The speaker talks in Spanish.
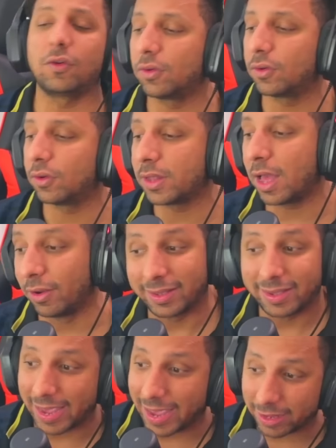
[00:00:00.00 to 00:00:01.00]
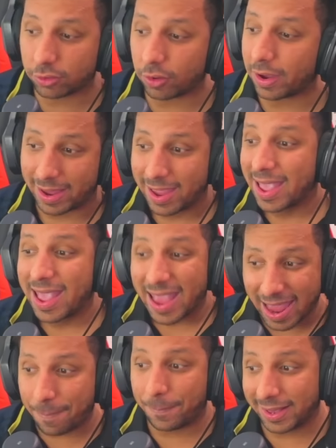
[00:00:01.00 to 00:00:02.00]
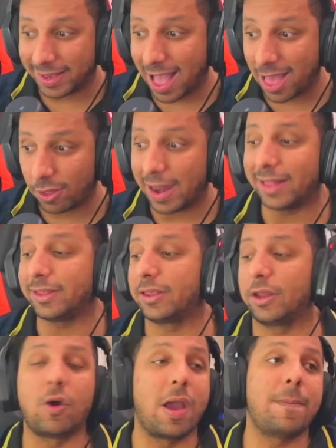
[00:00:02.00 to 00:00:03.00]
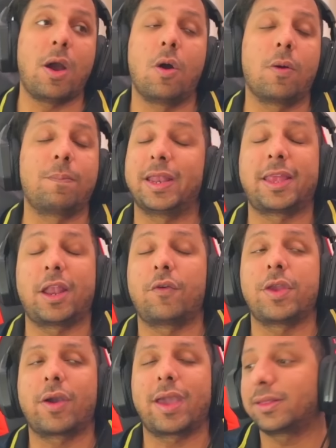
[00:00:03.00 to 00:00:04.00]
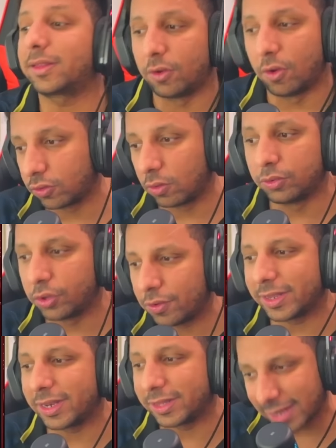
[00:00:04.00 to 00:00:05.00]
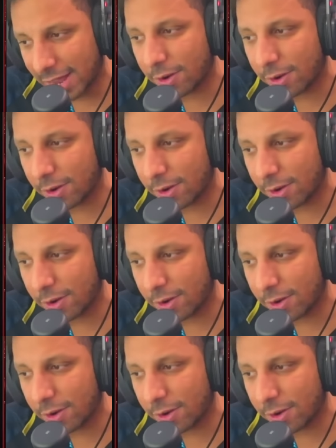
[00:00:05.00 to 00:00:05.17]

un goleador. Esto explicado, la gente dice, no, es mejor Cristiano viejo que antes. No, todo el mundo vio a Cristiano